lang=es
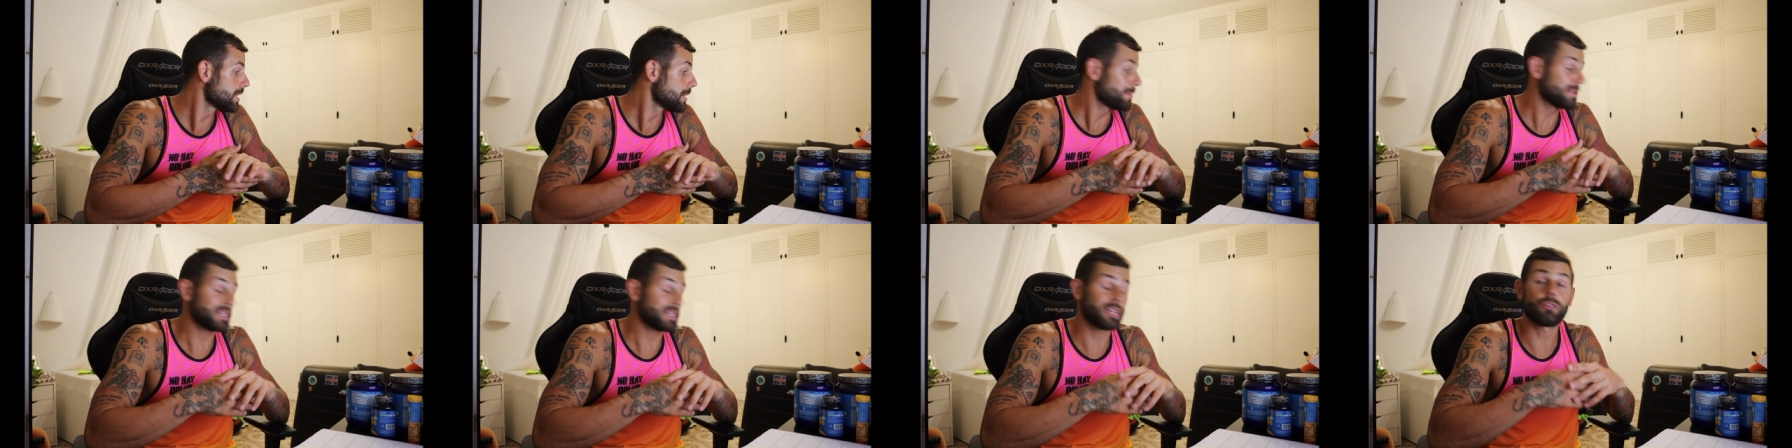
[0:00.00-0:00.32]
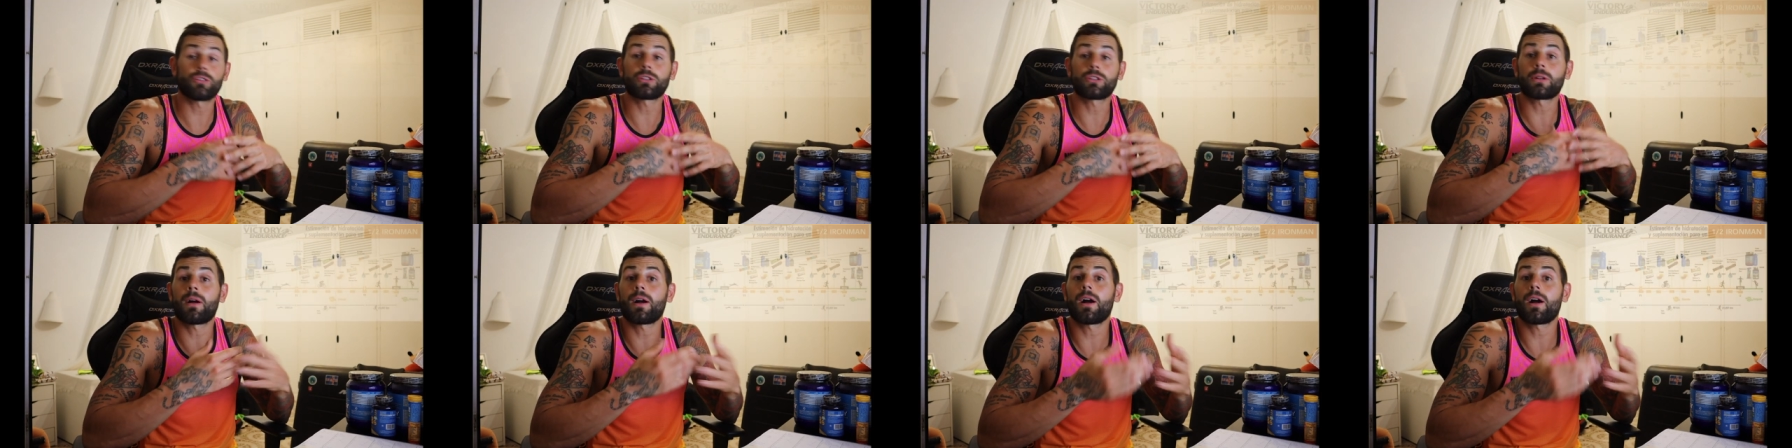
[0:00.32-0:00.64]
yo
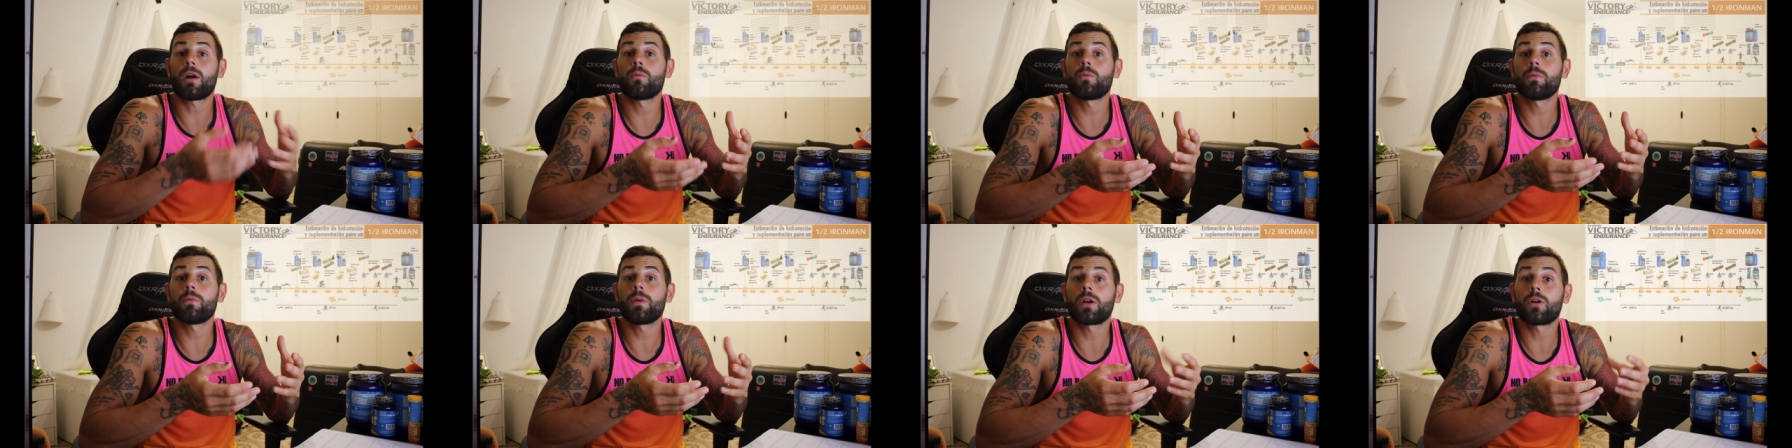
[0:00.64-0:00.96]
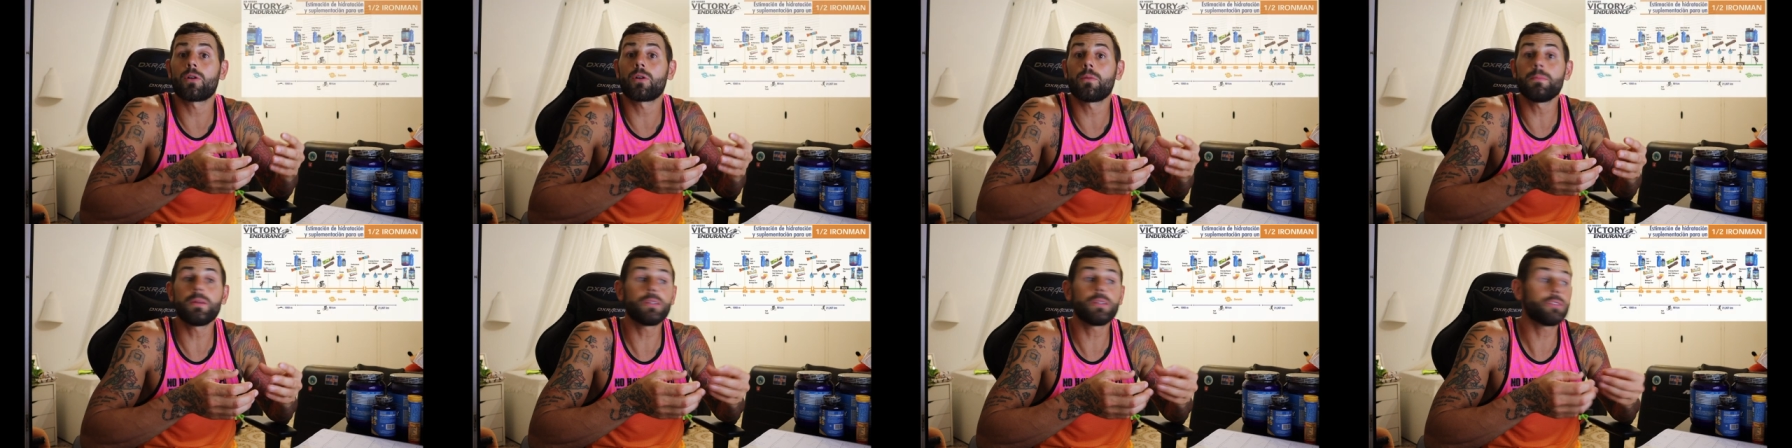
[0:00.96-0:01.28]
he trabajado muy bien
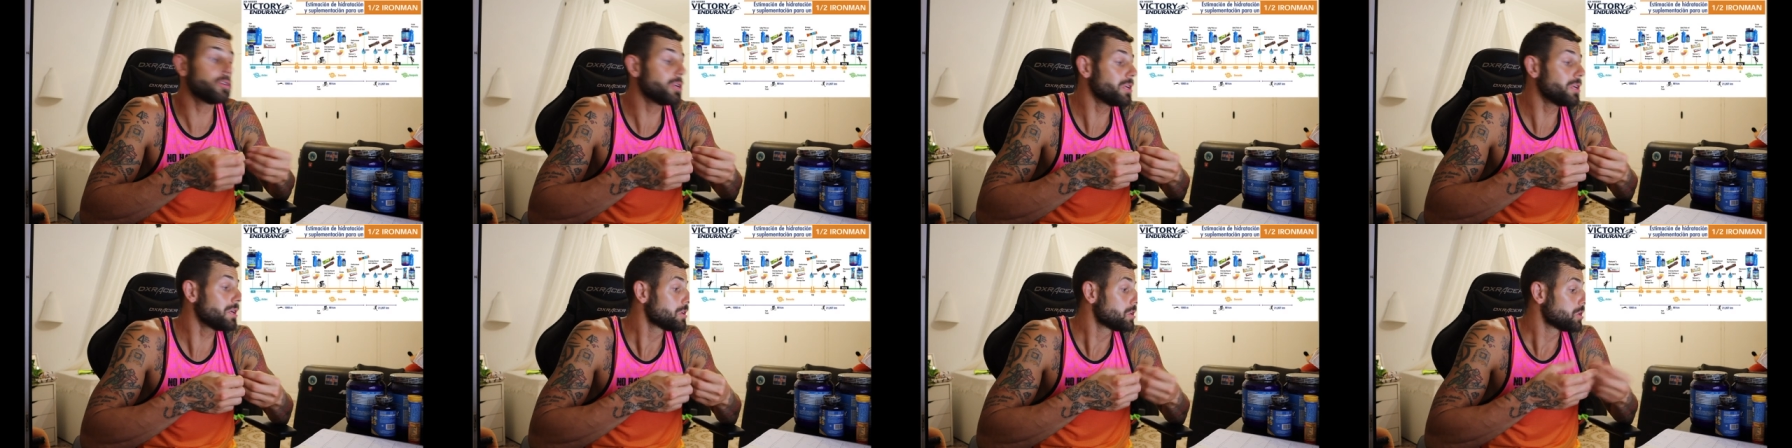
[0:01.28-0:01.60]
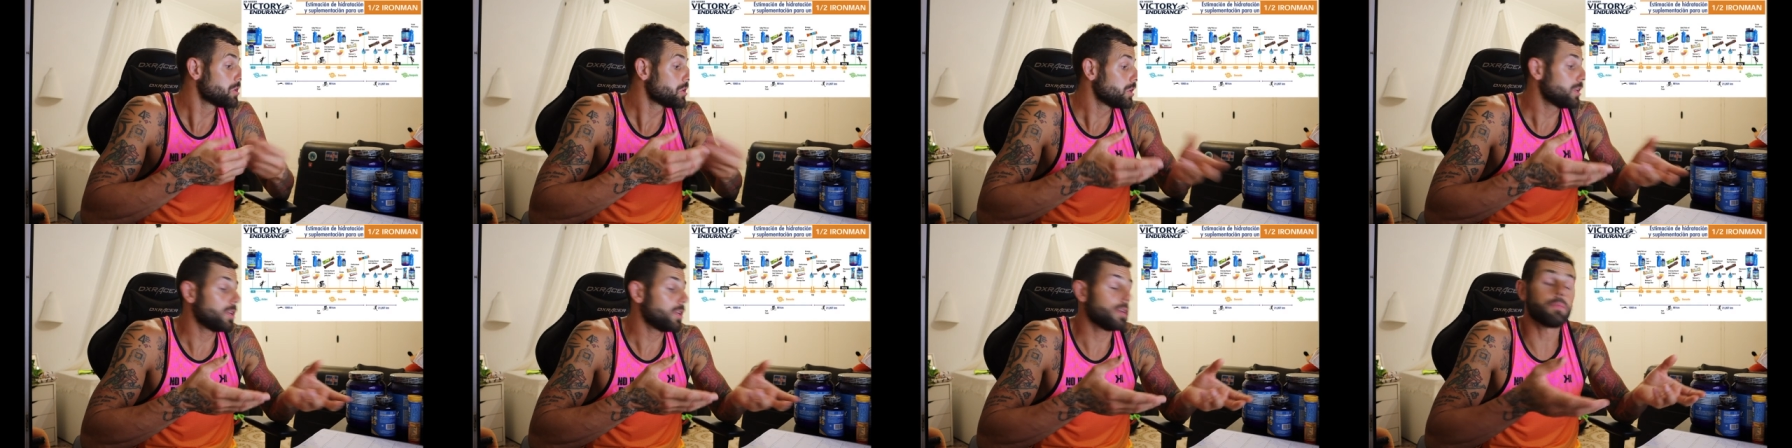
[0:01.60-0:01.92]
con Victory
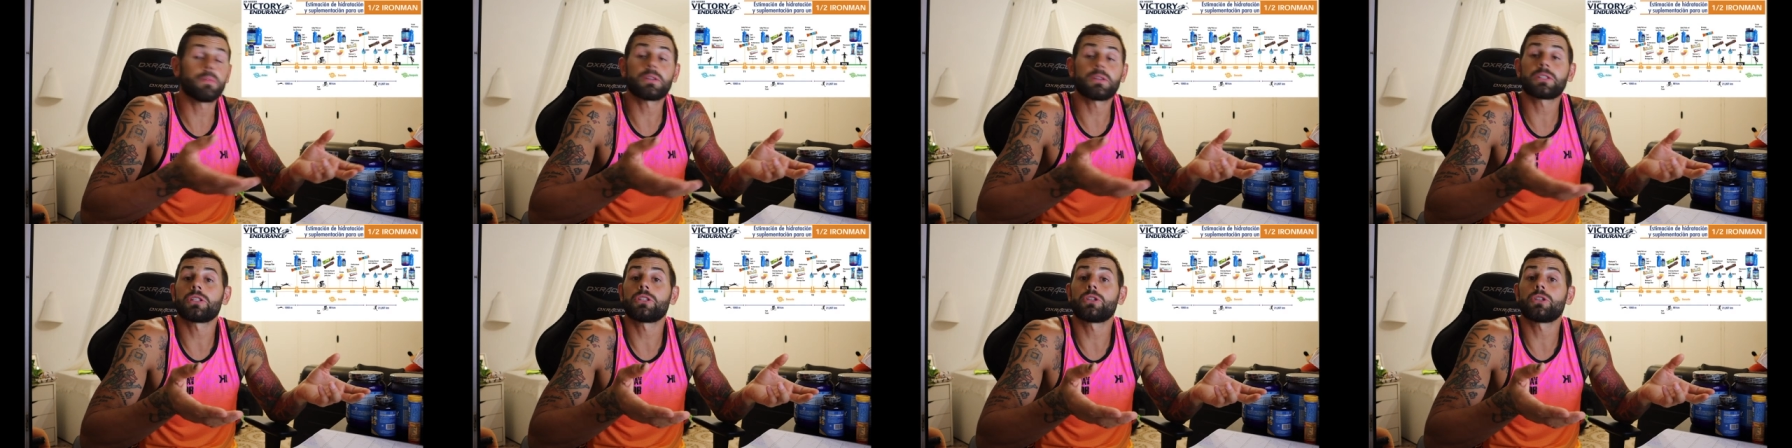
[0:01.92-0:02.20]
y me he